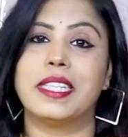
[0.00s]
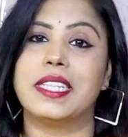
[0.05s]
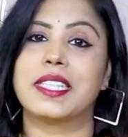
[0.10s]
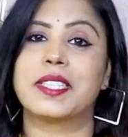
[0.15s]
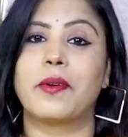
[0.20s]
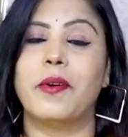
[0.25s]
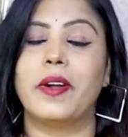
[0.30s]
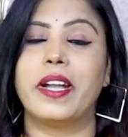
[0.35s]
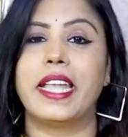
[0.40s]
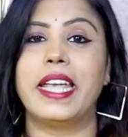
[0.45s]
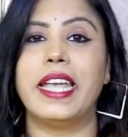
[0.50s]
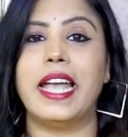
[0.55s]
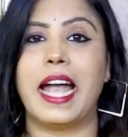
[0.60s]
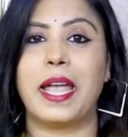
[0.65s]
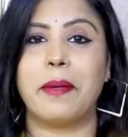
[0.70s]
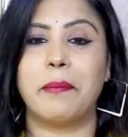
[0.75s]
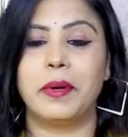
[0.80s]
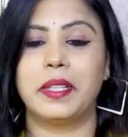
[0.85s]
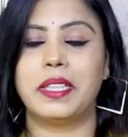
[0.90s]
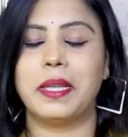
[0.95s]
బుక్ చేసుకోండి
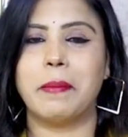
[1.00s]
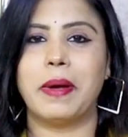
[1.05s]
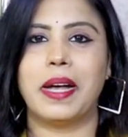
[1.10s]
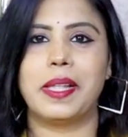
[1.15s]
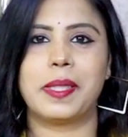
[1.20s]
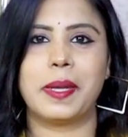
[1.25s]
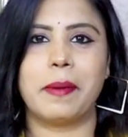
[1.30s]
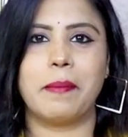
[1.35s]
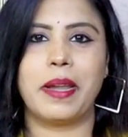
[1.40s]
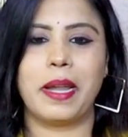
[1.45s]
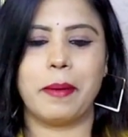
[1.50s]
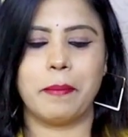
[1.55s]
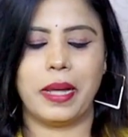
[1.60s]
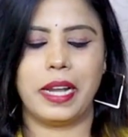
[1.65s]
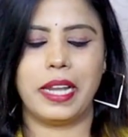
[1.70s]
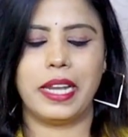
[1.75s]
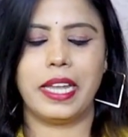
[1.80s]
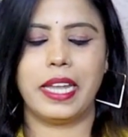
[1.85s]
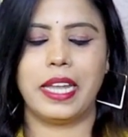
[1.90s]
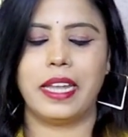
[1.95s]
అయిపోతే మాత్రం నేను
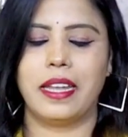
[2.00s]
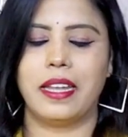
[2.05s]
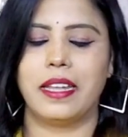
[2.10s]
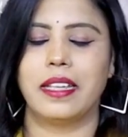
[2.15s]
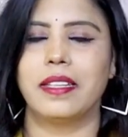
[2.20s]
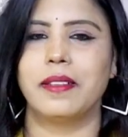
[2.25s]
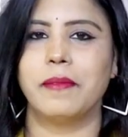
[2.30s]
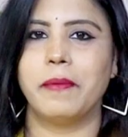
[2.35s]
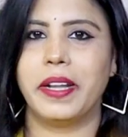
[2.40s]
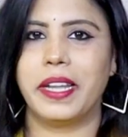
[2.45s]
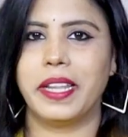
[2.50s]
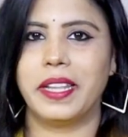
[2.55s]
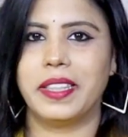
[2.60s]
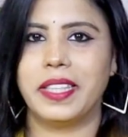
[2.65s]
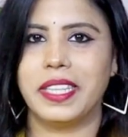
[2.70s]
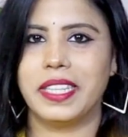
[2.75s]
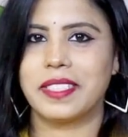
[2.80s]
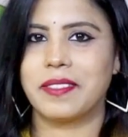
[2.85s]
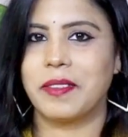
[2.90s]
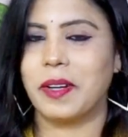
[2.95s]
మళ్ళీ
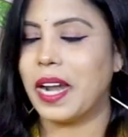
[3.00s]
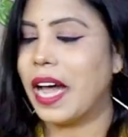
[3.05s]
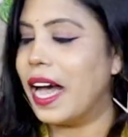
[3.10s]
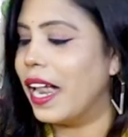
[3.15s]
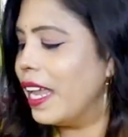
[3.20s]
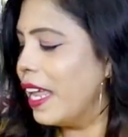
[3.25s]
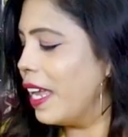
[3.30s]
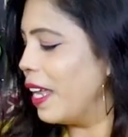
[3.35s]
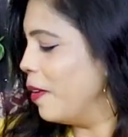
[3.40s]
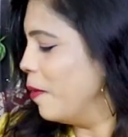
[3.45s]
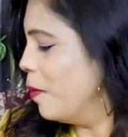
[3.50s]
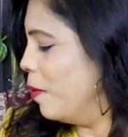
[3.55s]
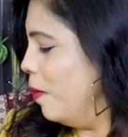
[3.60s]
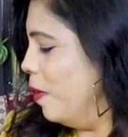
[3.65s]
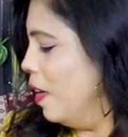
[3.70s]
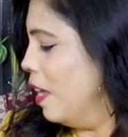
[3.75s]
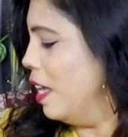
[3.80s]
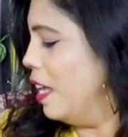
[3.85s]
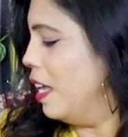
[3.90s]
వీటిని తీసుకురాలేను